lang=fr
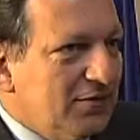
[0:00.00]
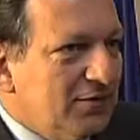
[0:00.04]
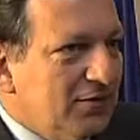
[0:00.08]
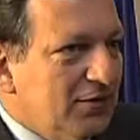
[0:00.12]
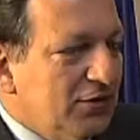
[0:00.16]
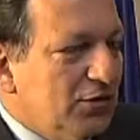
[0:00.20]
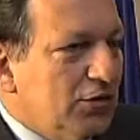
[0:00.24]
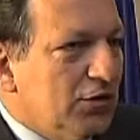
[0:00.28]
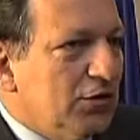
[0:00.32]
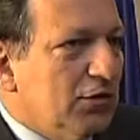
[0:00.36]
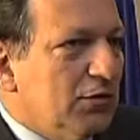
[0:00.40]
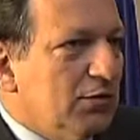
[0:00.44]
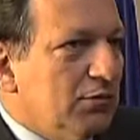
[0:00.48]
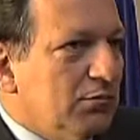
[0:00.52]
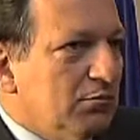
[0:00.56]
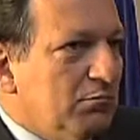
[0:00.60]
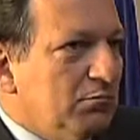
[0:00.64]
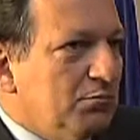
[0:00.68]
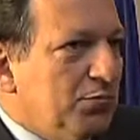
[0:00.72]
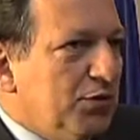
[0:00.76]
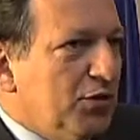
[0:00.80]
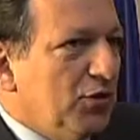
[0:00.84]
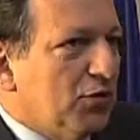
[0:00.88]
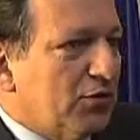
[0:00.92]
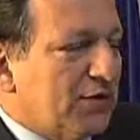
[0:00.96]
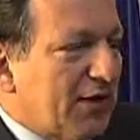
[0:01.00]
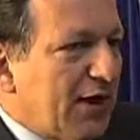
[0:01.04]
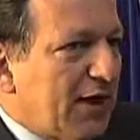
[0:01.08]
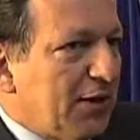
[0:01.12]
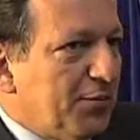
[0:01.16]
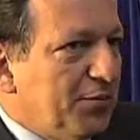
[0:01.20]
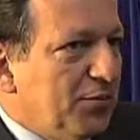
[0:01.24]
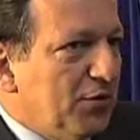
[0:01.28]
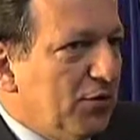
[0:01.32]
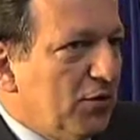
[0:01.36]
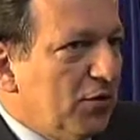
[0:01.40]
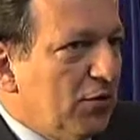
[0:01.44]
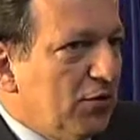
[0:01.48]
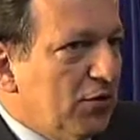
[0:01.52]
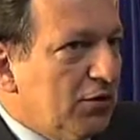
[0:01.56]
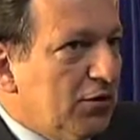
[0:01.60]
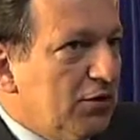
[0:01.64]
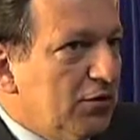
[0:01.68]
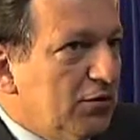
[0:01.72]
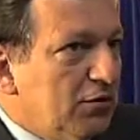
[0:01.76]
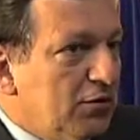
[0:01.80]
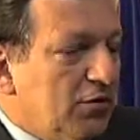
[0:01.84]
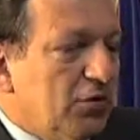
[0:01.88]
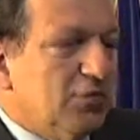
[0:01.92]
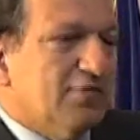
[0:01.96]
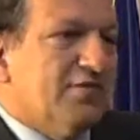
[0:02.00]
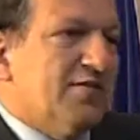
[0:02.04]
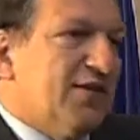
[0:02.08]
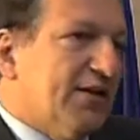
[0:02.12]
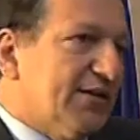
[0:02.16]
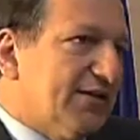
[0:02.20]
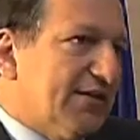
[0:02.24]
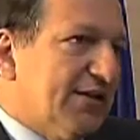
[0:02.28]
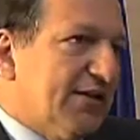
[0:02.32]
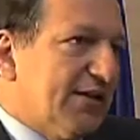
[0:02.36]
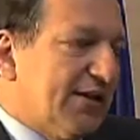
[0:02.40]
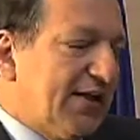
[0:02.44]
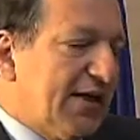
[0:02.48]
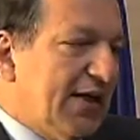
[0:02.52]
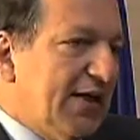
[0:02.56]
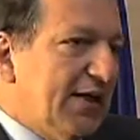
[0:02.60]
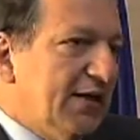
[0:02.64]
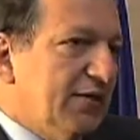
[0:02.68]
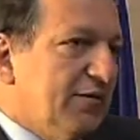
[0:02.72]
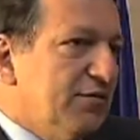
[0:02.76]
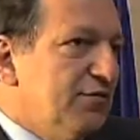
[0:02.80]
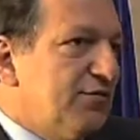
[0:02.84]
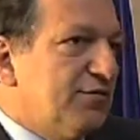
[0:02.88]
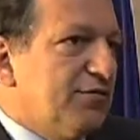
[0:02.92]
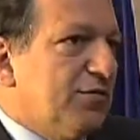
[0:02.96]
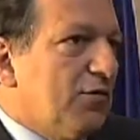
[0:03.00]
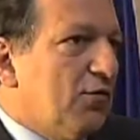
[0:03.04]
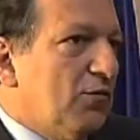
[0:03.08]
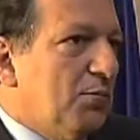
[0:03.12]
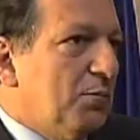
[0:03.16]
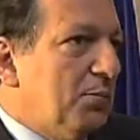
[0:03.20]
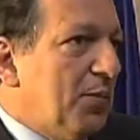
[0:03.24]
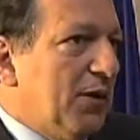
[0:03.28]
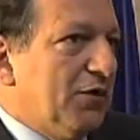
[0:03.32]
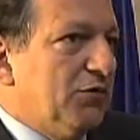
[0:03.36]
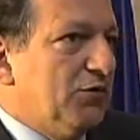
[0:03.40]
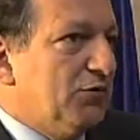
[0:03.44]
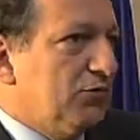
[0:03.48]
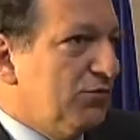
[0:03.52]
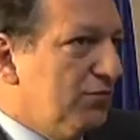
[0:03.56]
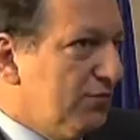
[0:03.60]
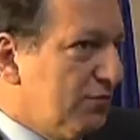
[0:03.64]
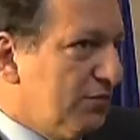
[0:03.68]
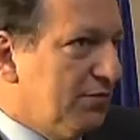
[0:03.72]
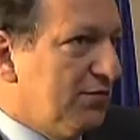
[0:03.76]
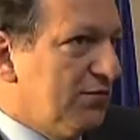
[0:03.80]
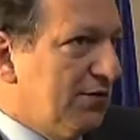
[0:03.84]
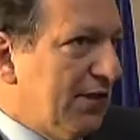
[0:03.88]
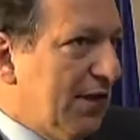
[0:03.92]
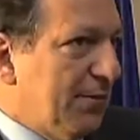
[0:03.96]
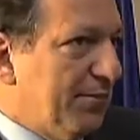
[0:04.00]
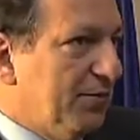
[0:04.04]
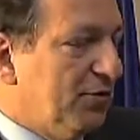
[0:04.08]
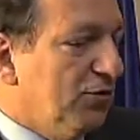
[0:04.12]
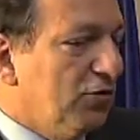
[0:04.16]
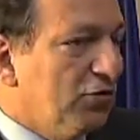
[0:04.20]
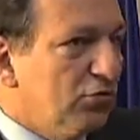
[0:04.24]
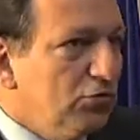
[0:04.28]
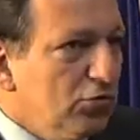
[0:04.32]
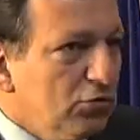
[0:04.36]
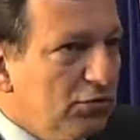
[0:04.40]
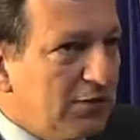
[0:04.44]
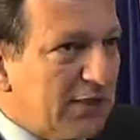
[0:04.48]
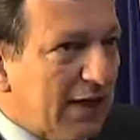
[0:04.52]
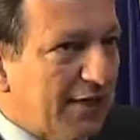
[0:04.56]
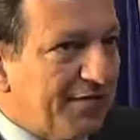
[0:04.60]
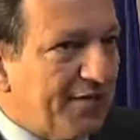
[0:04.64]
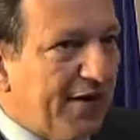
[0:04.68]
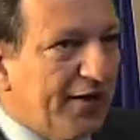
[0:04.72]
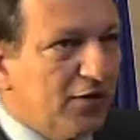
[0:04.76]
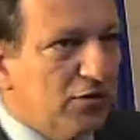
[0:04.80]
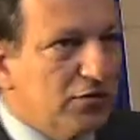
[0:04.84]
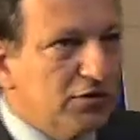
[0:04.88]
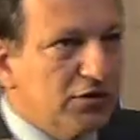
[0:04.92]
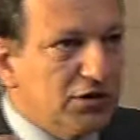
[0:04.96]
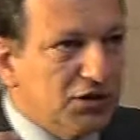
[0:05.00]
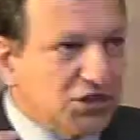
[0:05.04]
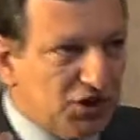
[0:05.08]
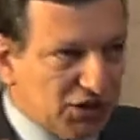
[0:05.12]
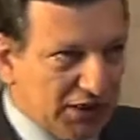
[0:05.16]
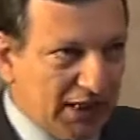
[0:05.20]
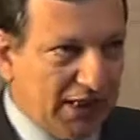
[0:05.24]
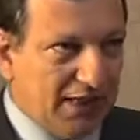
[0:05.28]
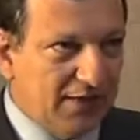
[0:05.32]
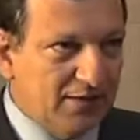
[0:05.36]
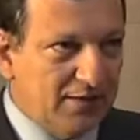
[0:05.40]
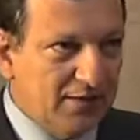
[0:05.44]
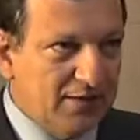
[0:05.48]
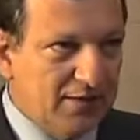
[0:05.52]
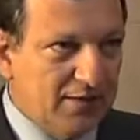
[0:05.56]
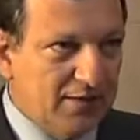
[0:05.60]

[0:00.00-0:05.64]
de biocarburants que dans certains cas ne seront pas du tout soutenables. Donc nous travaillons déjà